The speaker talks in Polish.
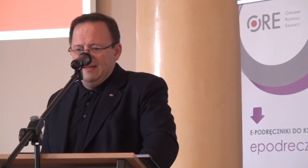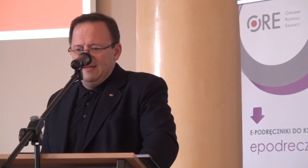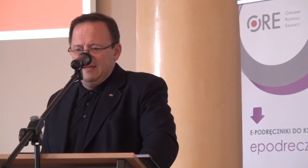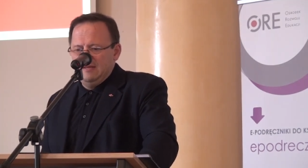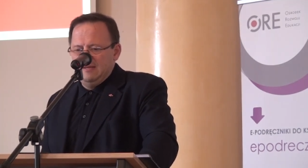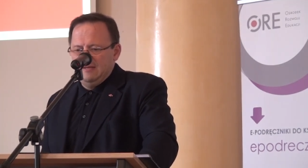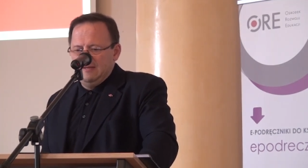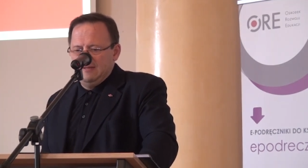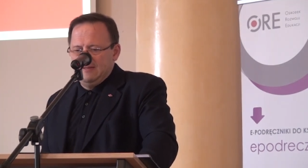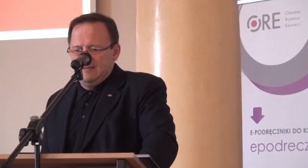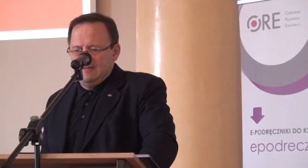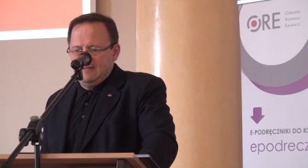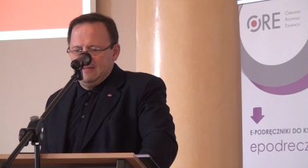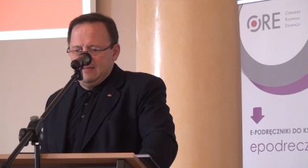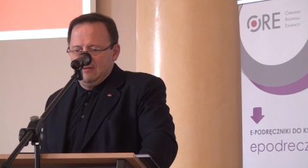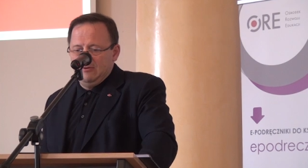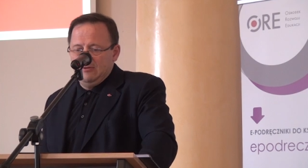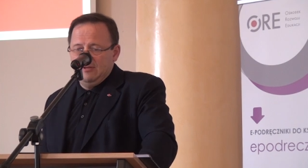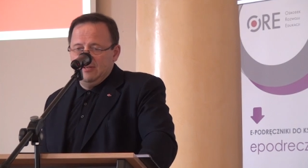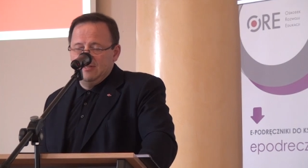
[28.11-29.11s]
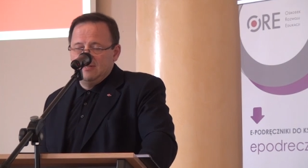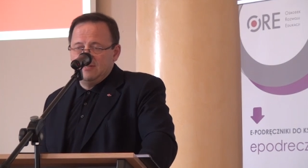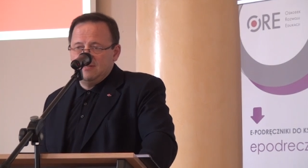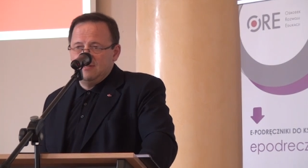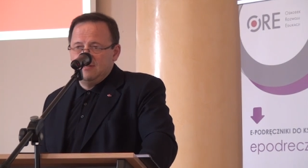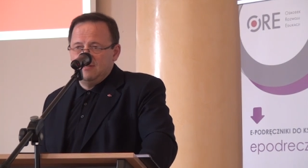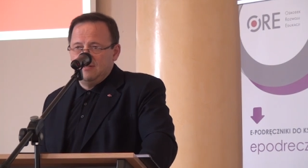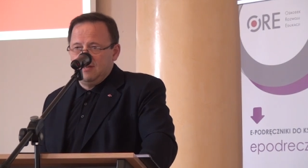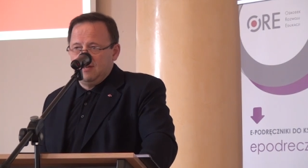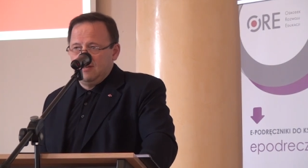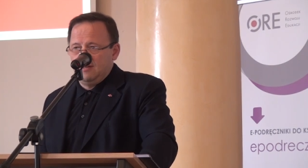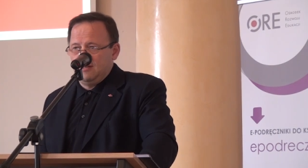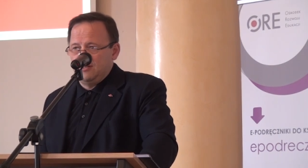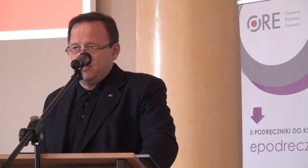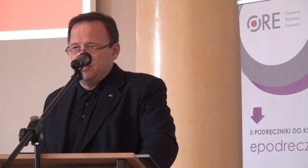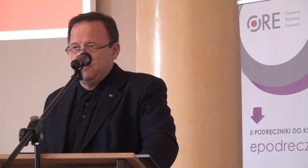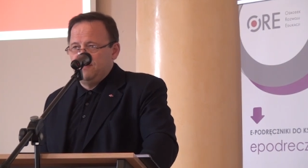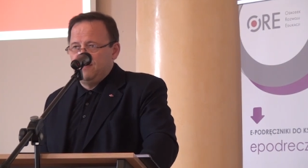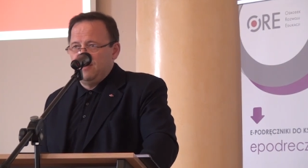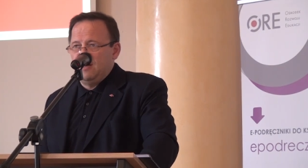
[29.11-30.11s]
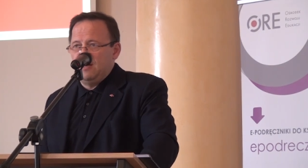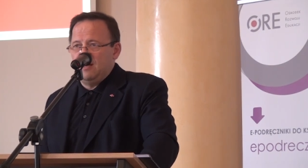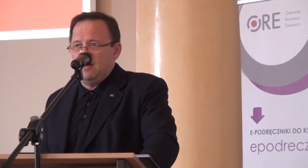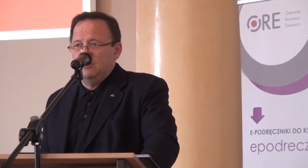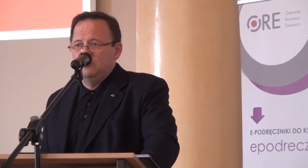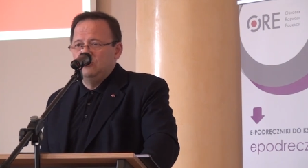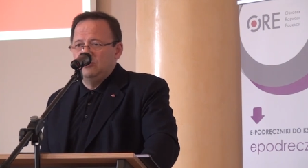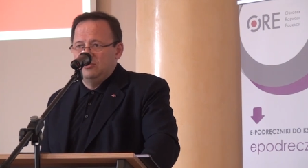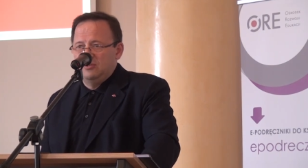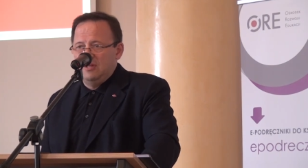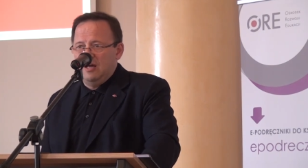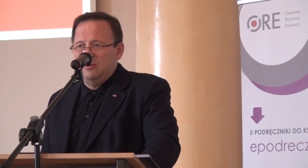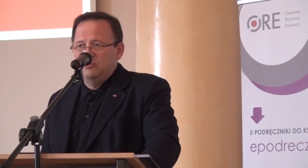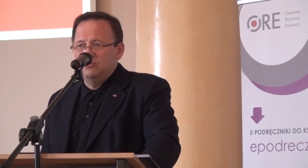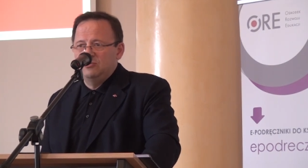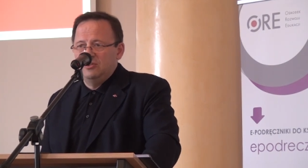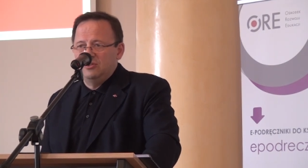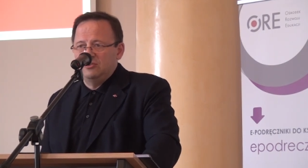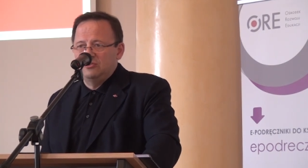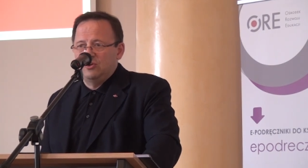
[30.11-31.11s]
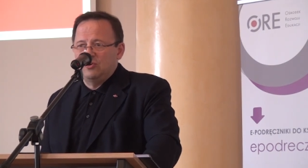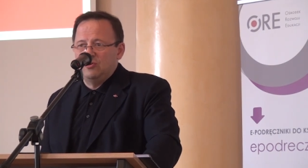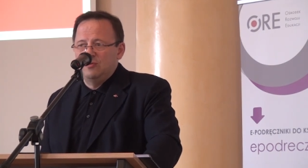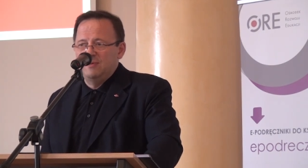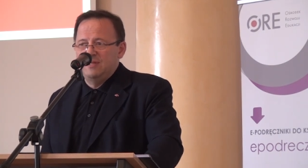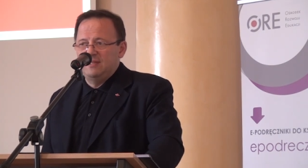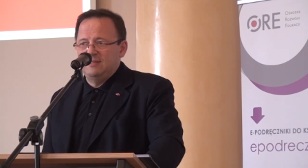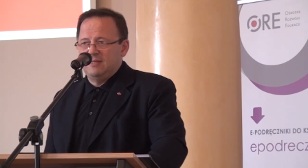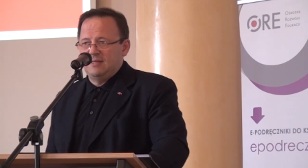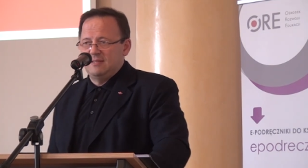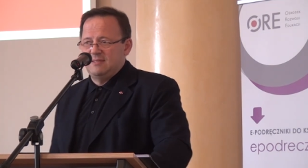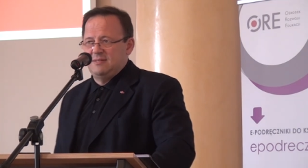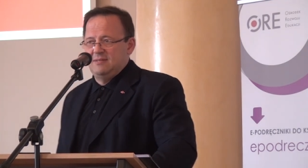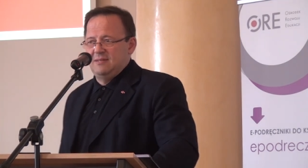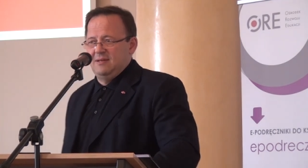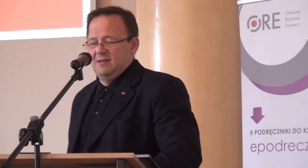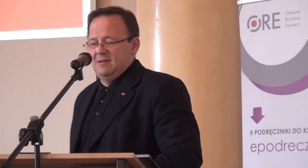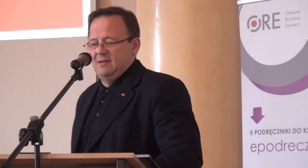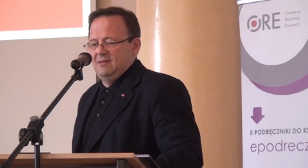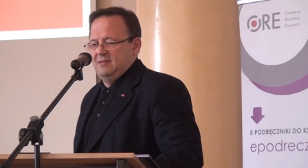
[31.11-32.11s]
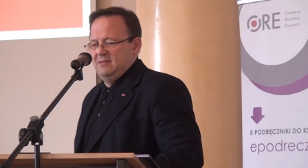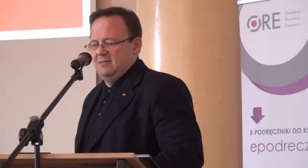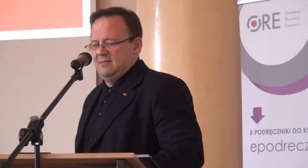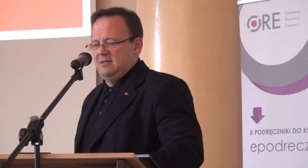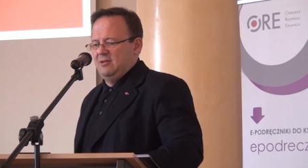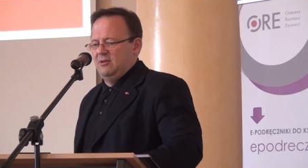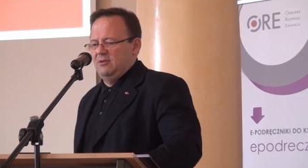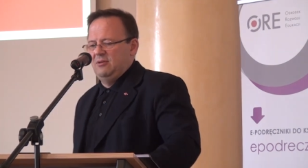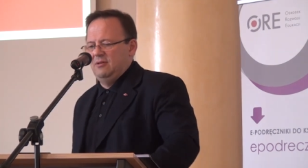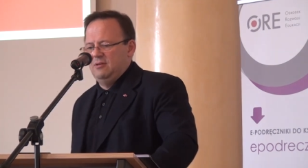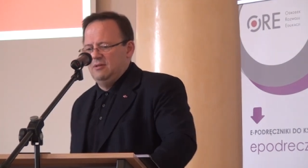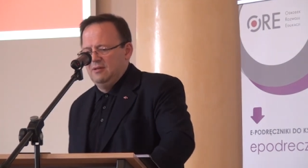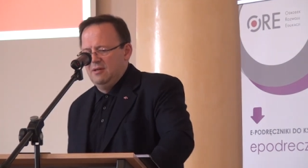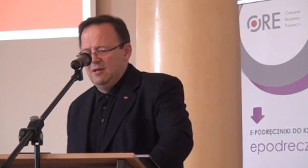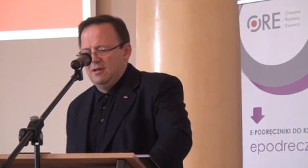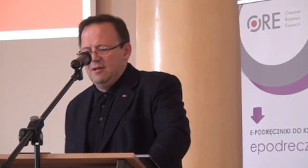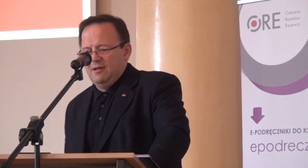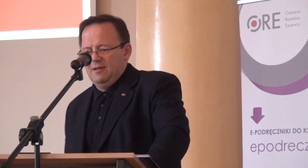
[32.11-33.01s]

I to jest taka żywa audiodokumentacja historii